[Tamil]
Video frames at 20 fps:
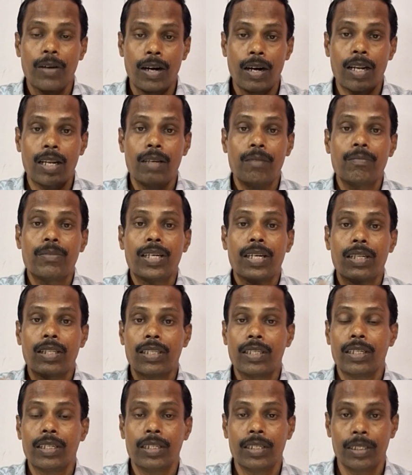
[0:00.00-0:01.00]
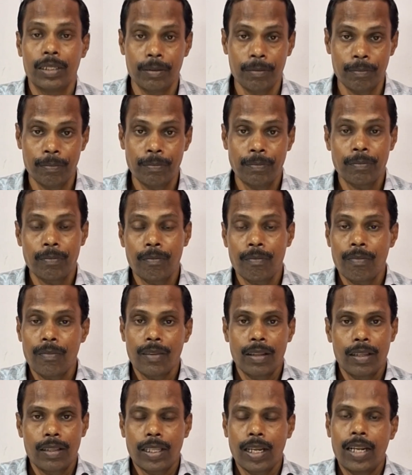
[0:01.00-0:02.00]
பிராணனையும் சேர்த்து
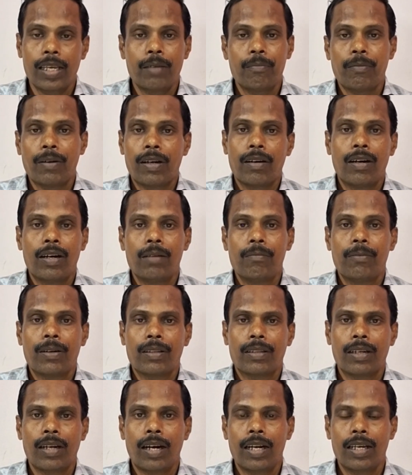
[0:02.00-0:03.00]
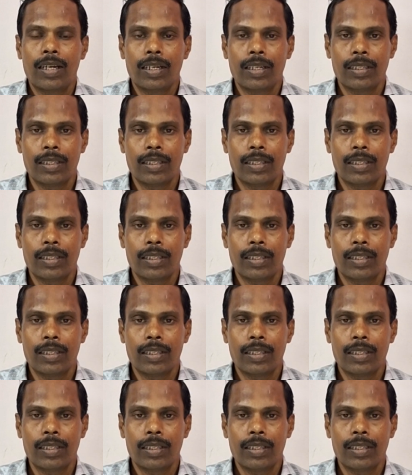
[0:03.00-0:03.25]
தலை பக்கம் அனுப்புறதுனால